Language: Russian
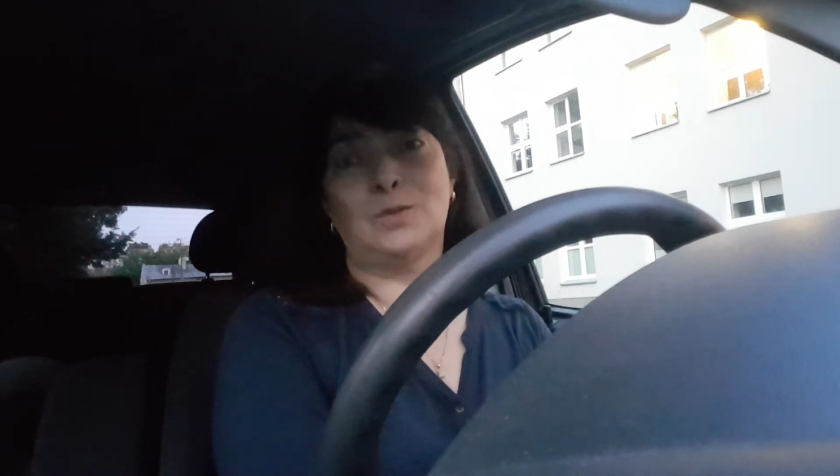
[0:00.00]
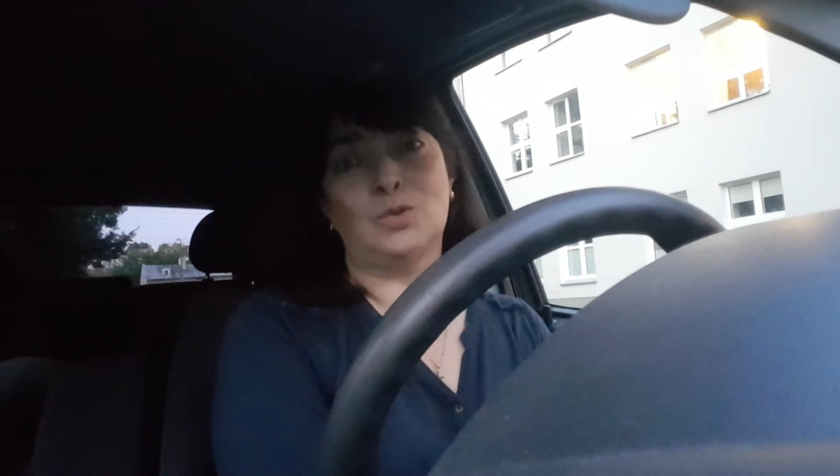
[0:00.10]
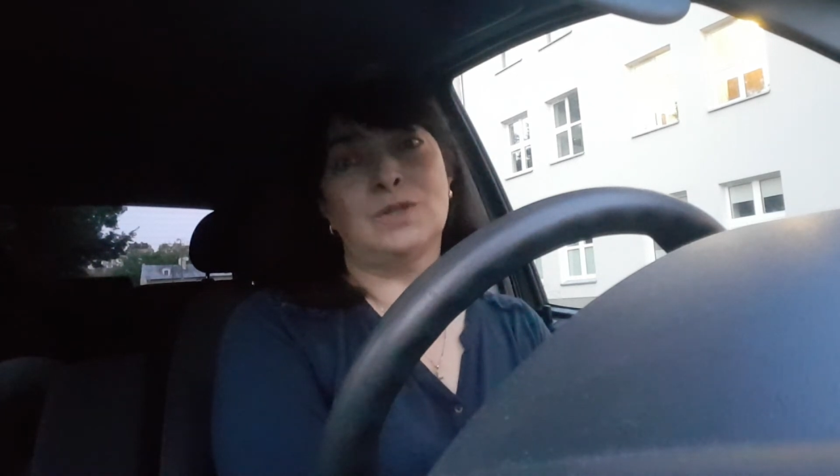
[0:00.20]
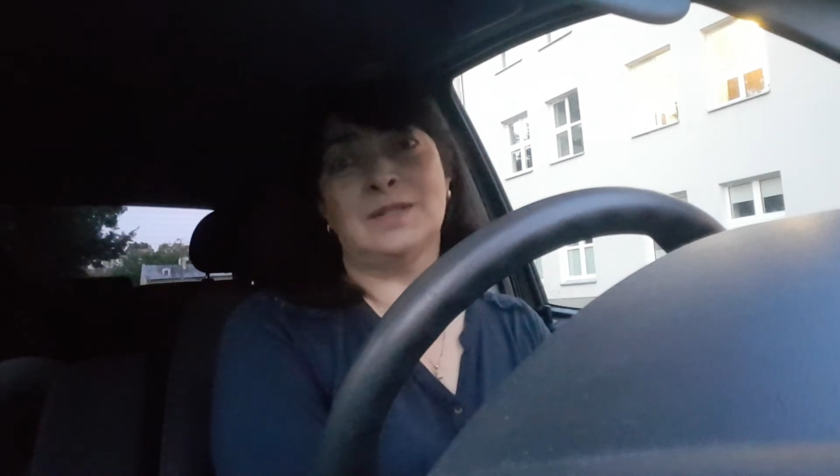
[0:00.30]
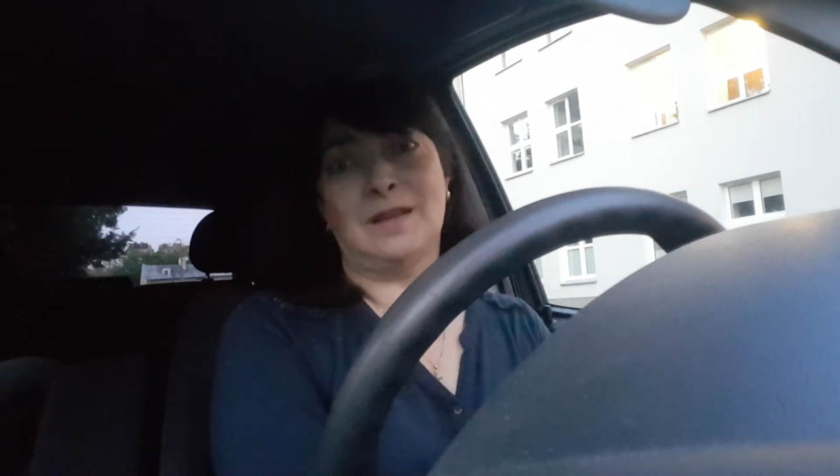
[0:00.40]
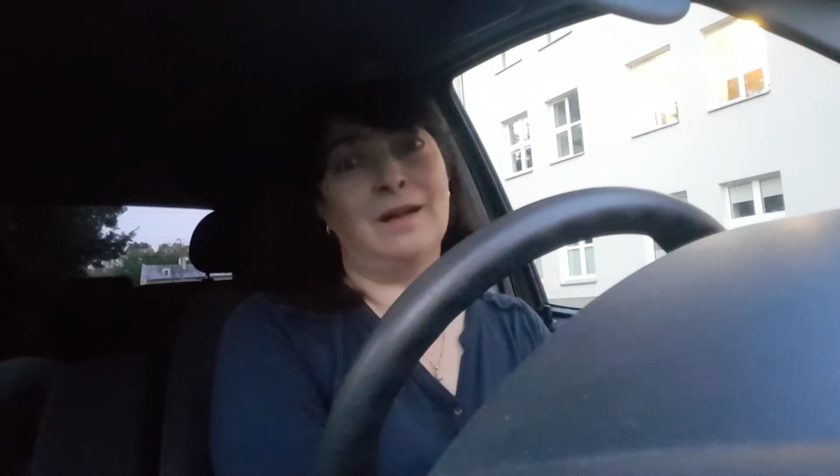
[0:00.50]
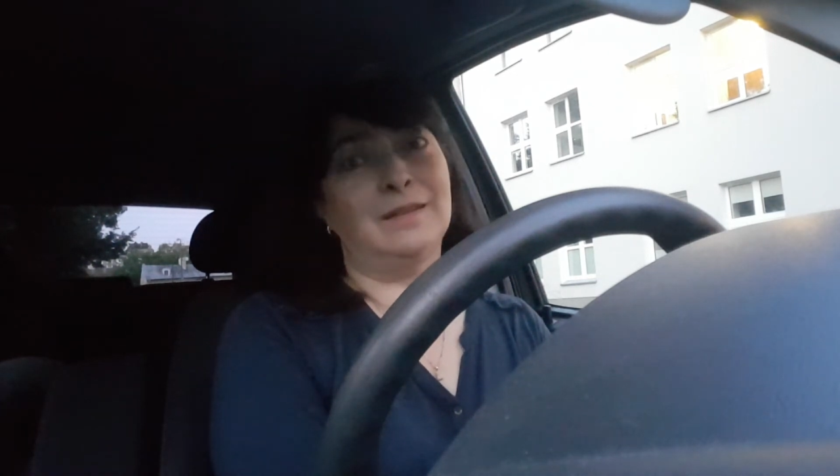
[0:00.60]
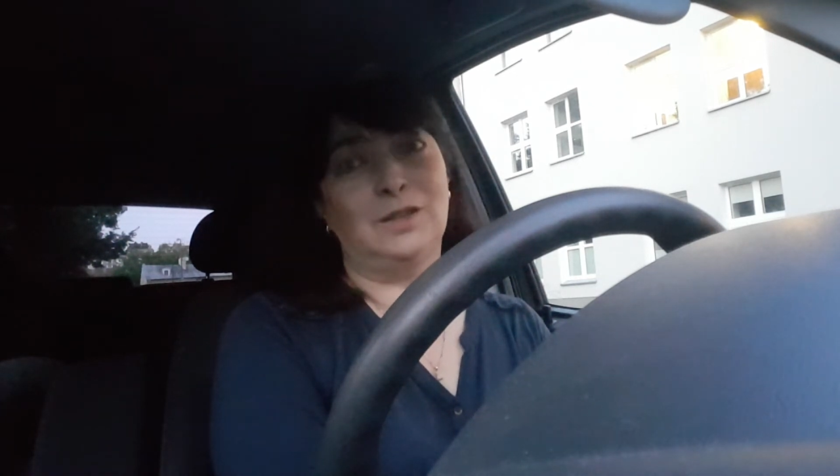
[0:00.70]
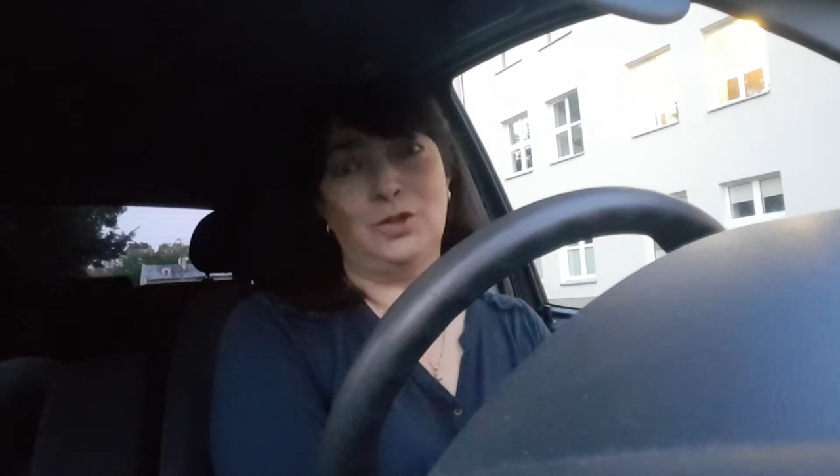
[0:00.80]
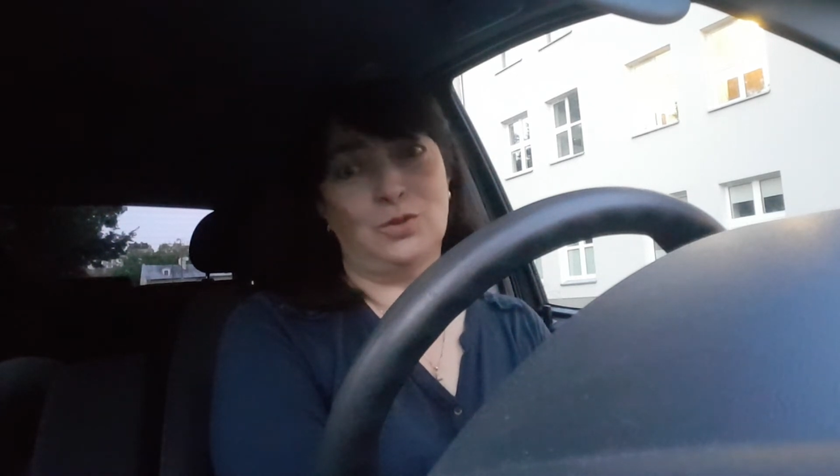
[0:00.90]
тоже за
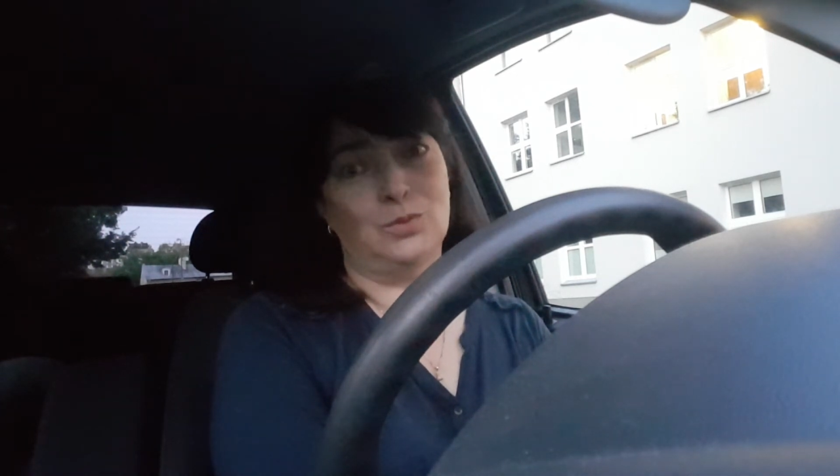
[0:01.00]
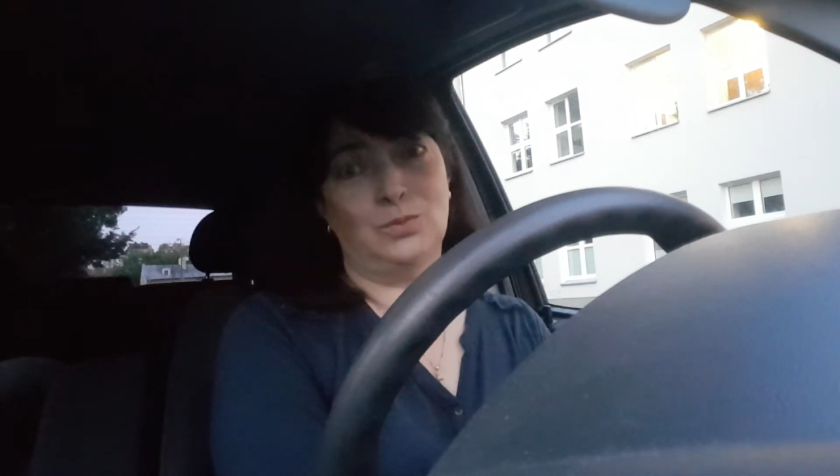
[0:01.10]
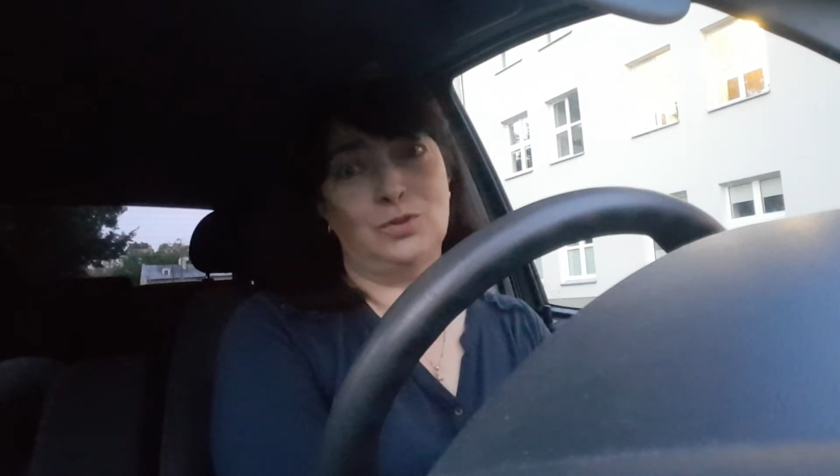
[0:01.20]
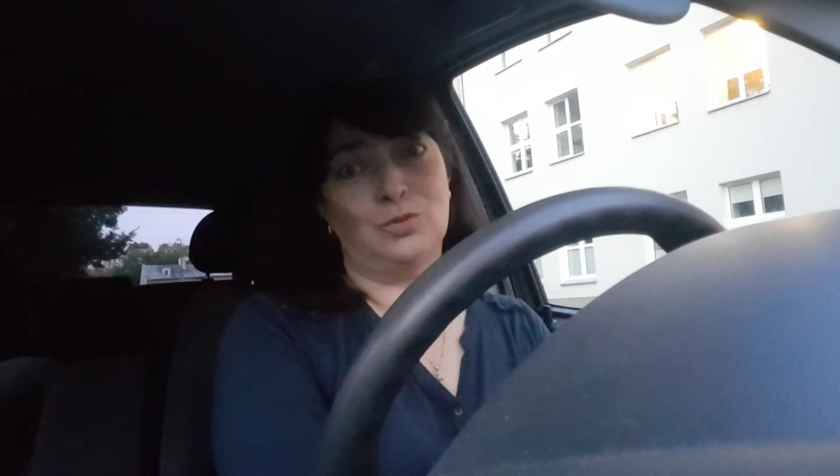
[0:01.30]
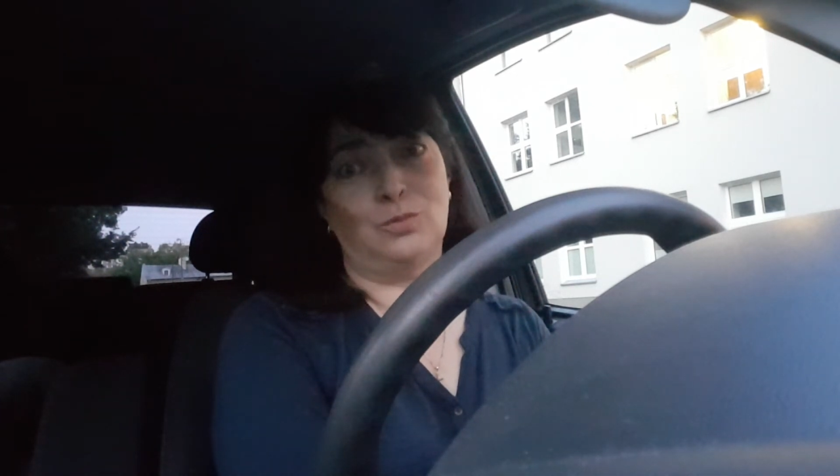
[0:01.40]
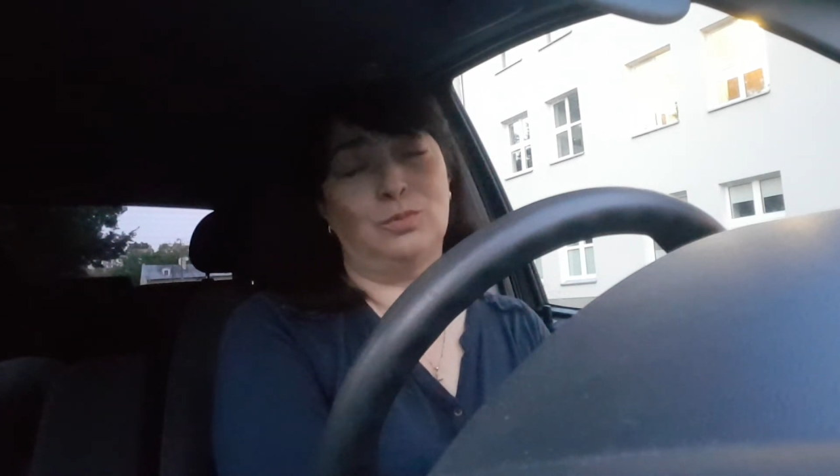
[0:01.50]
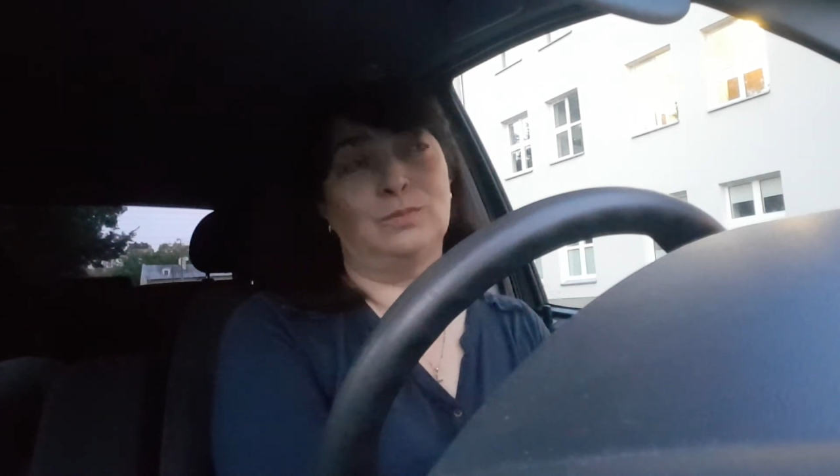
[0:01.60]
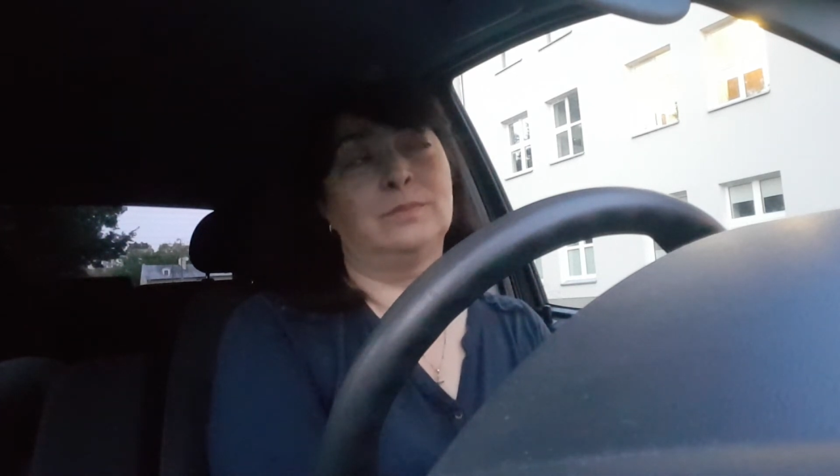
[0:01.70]
отличную учебу.